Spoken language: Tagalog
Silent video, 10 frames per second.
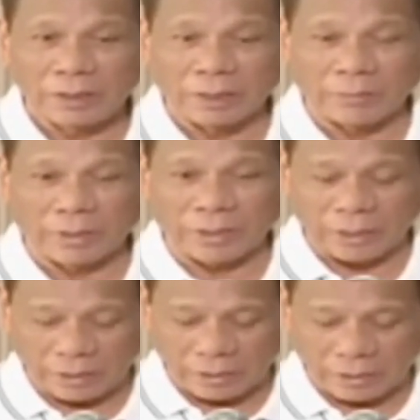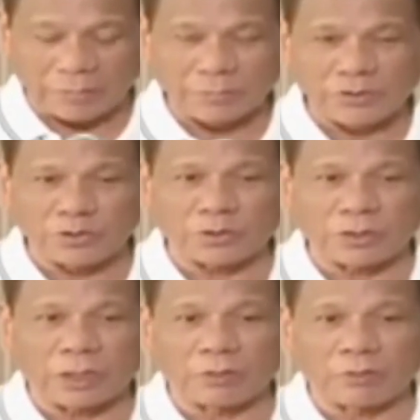America, I'm
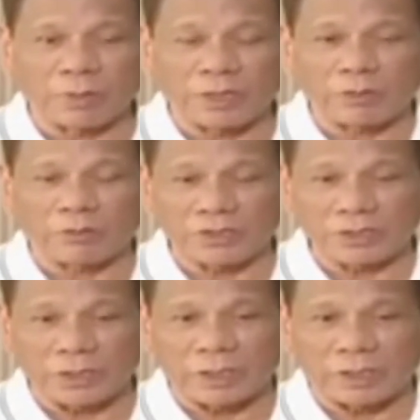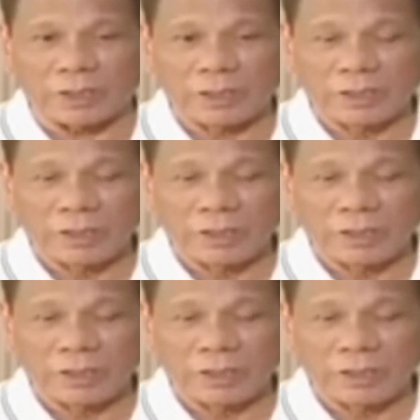sure ka kung meron na sila,